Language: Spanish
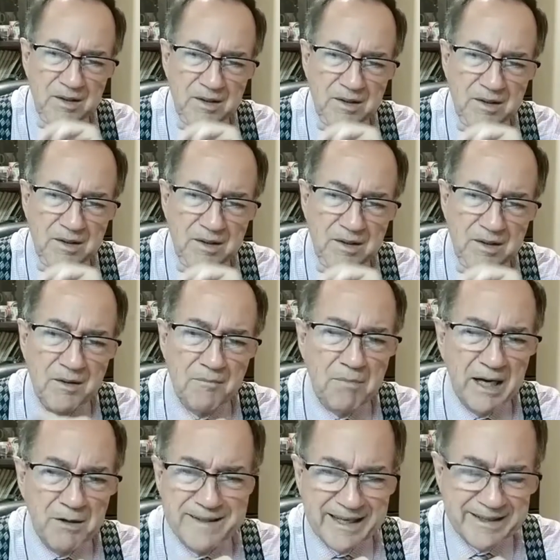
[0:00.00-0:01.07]
Más vale
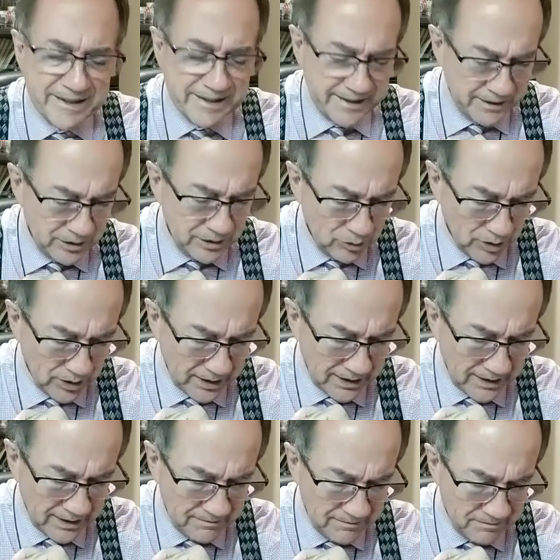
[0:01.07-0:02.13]
tarde que
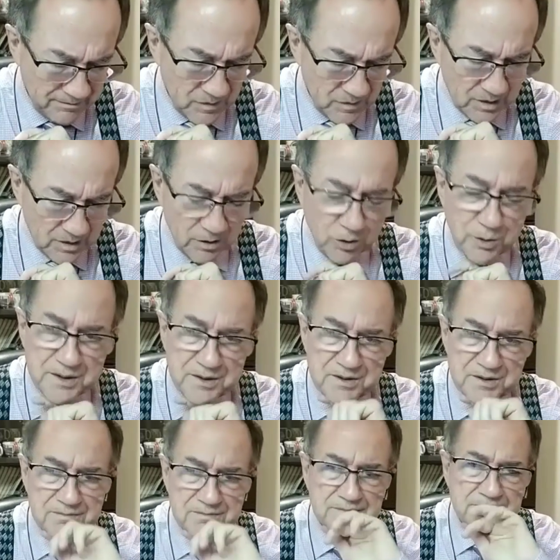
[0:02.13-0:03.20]
nunca, Luis.